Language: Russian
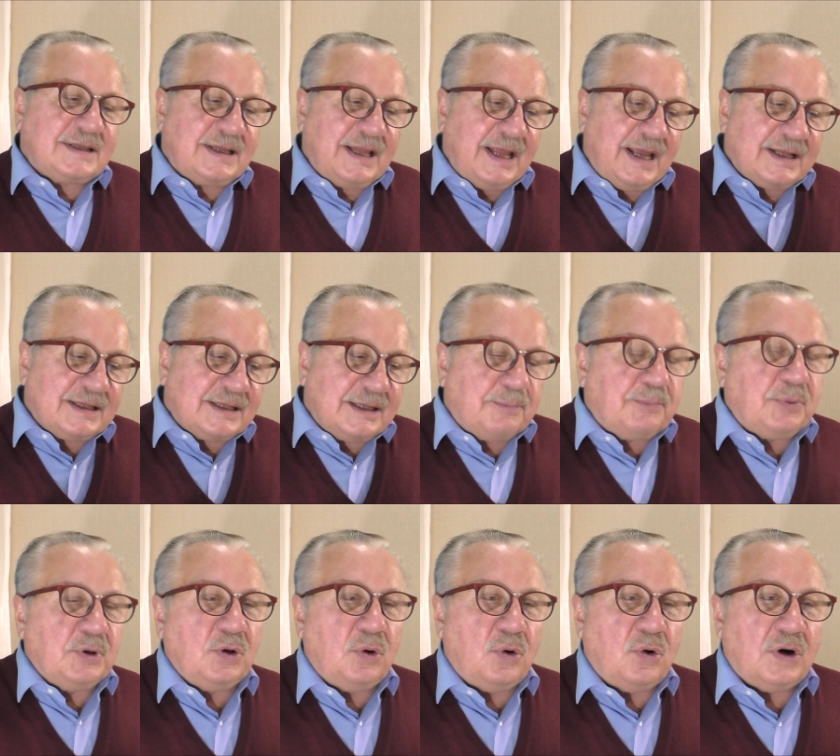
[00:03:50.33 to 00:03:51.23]
это
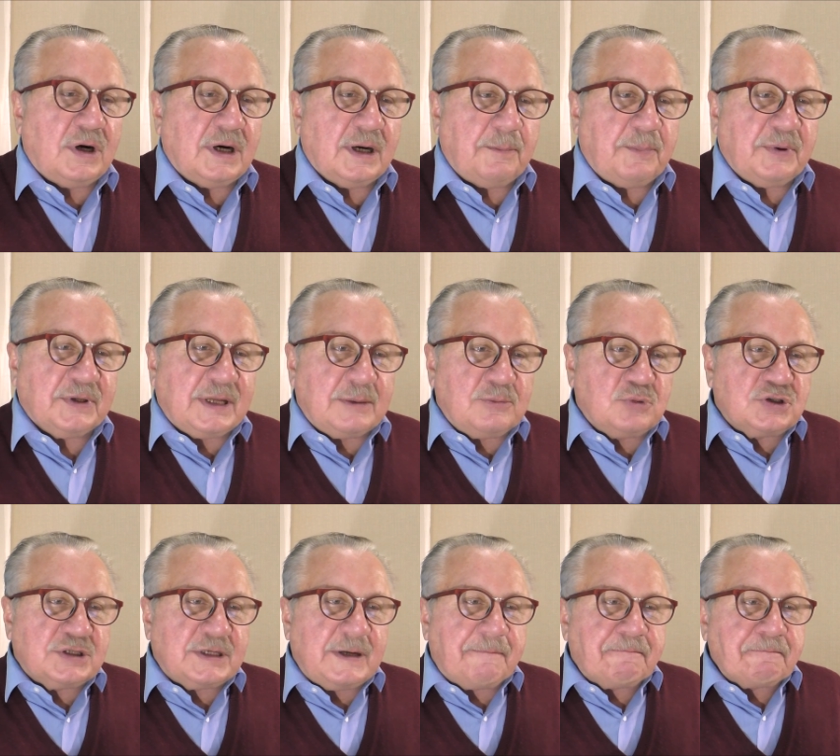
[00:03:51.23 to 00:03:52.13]
плохо, потому
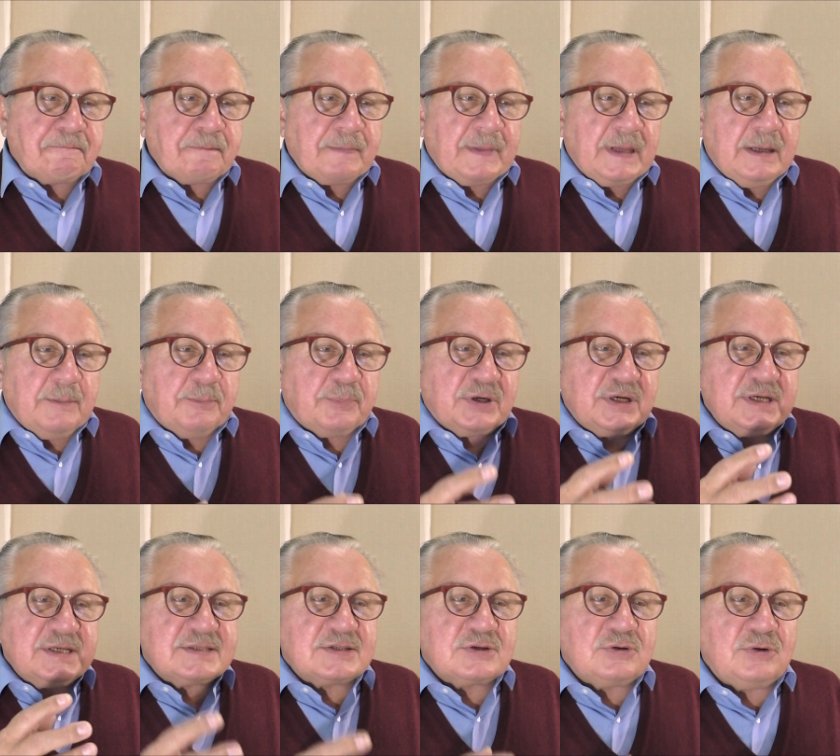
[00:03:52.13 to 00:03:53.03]
что
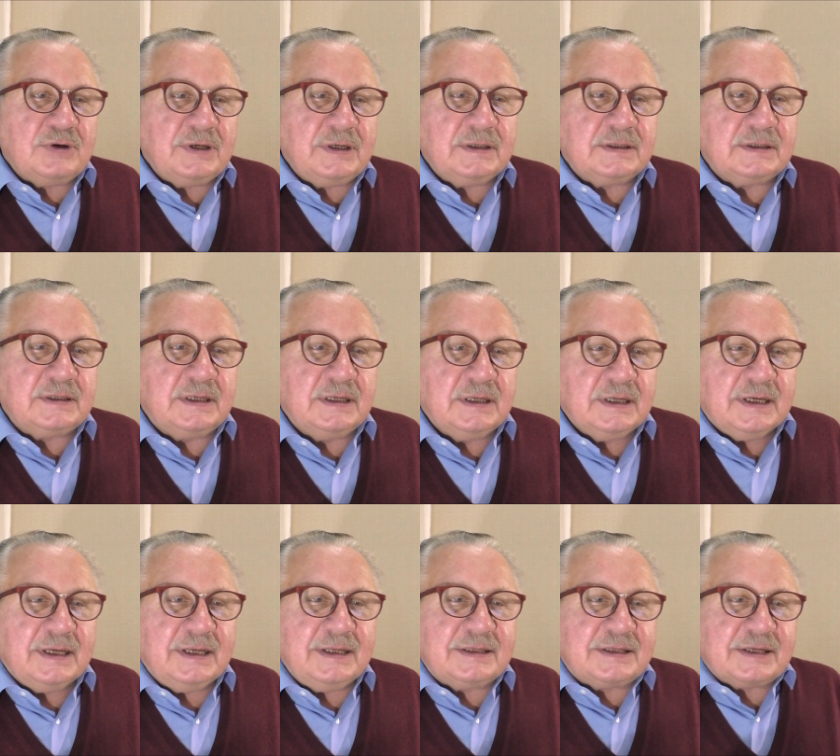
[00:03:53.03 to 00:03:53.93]
происходит
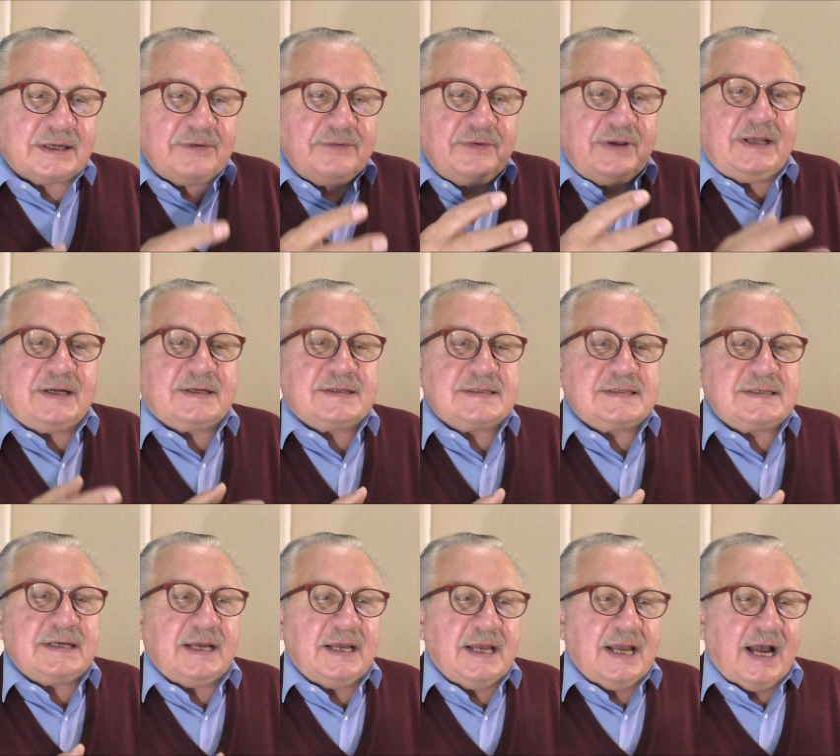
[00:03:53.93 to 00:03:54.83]

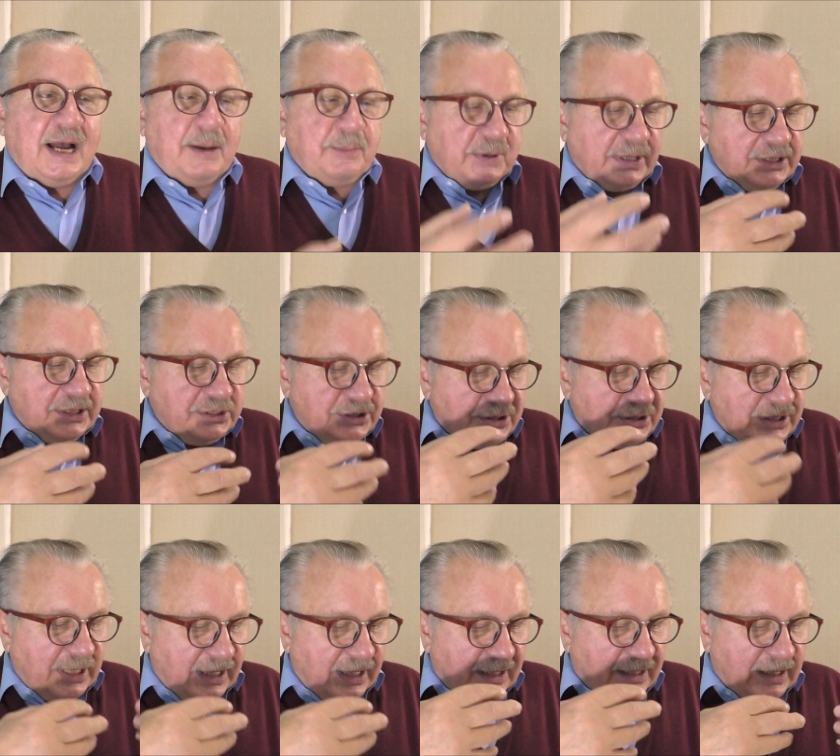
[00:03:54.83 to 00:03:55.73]
интроверсия,
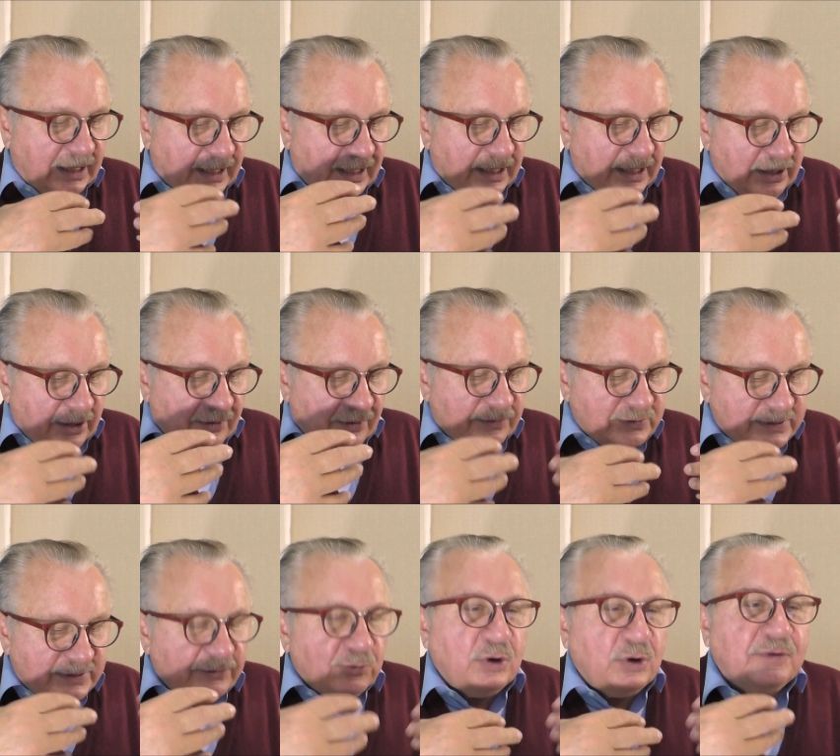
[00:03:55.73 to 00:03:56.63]
обращение в
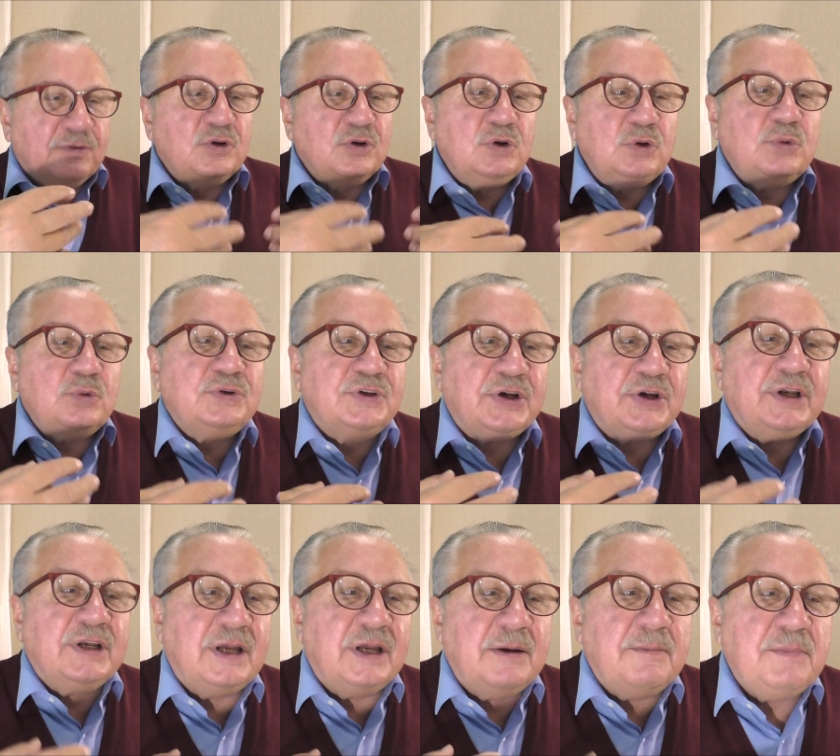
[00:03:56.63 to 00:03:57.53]
свой
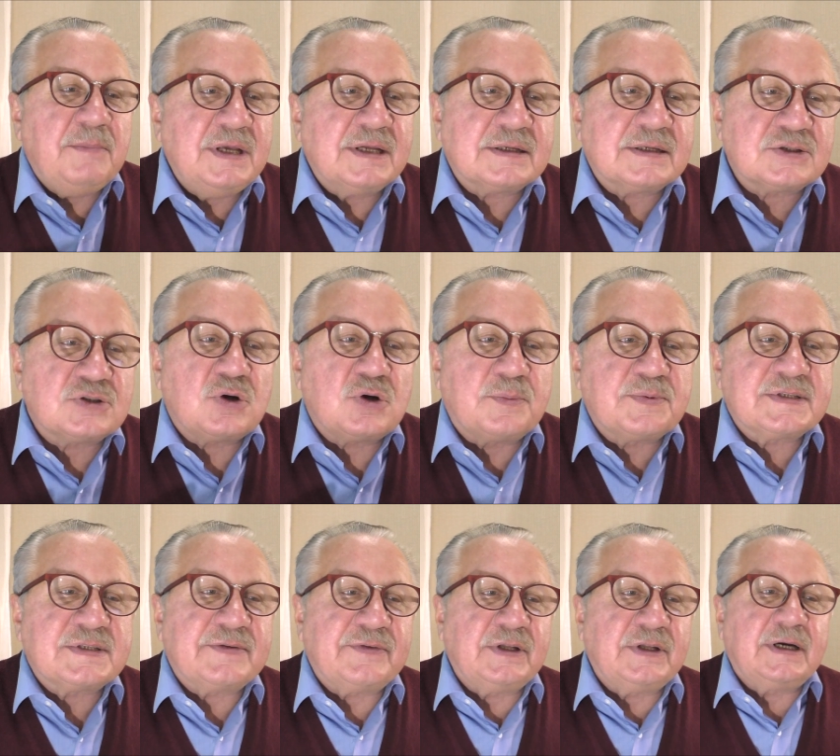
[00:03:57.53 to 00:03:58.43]
внутренний мир
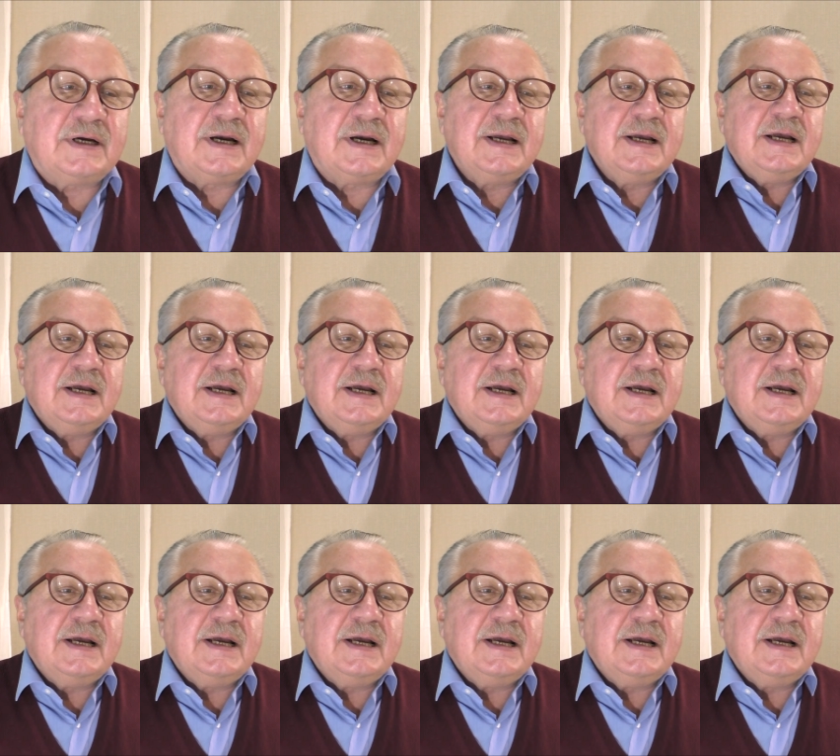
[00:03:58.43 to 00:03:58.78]
собственных